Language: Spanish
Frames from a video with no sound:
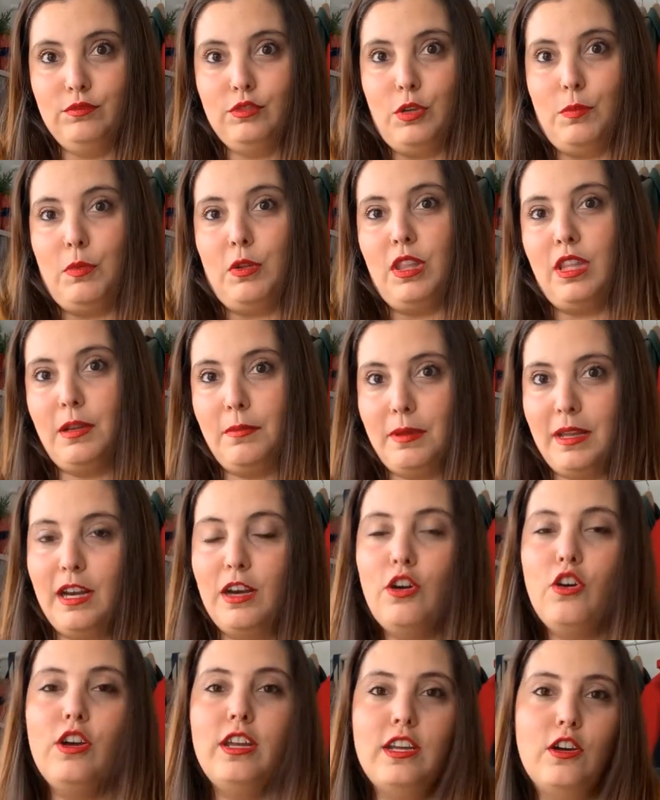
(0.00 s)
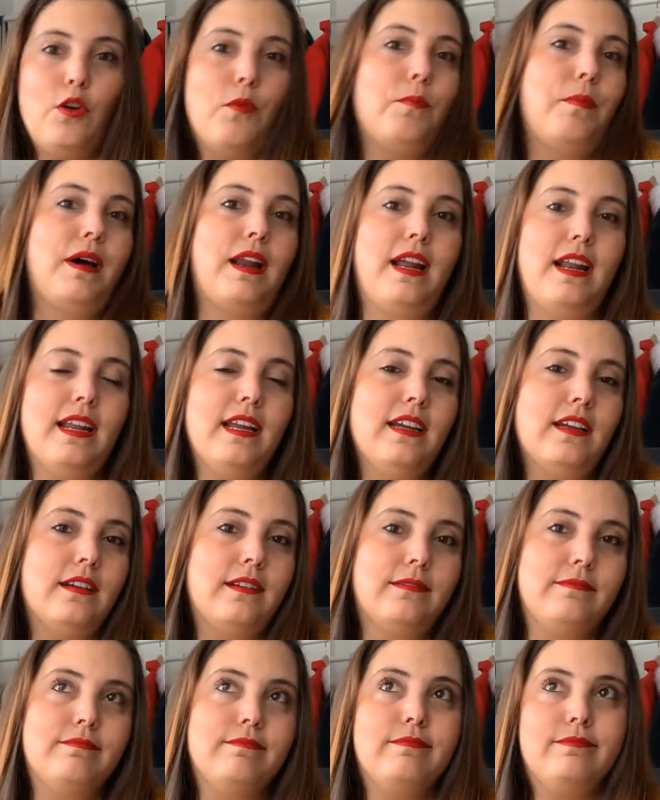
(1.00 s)
Yo poder verlo y comparar
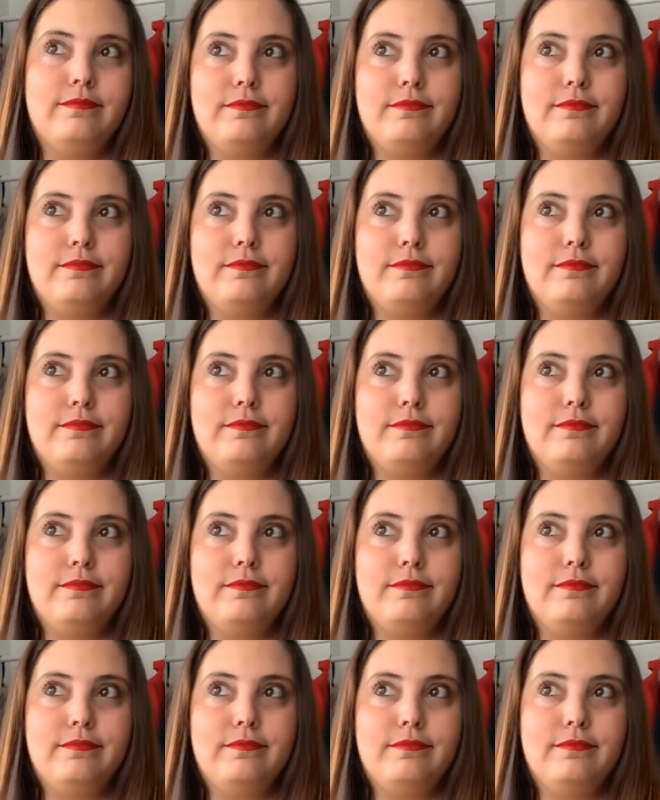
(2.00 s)
en,